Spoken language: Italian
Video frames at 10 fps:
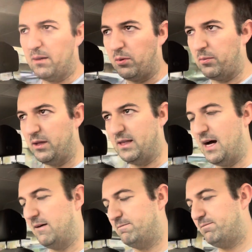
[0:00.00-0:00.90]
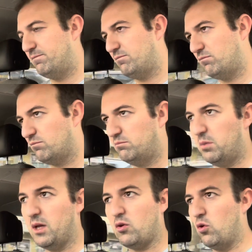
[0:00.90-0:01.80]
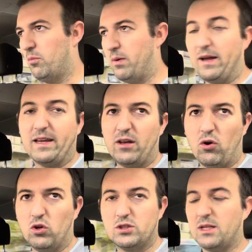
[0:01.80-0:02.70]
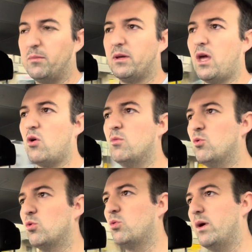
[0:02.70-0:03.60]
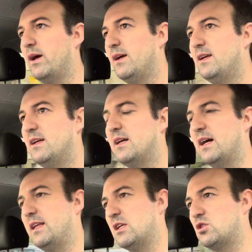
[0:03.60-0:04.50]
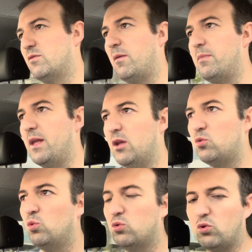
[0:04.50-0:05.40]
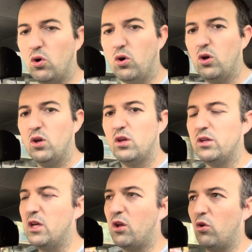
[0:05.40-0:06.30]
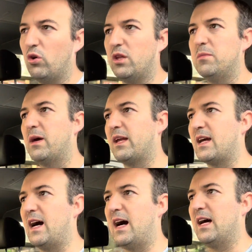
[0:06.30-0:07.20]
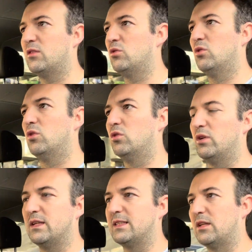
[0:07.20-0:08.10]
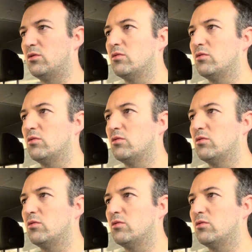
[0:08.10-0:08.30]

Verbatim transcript: proprietà, per colpa anche nostra perché comunque adesso va bene tutto gli errori di mercato non è stato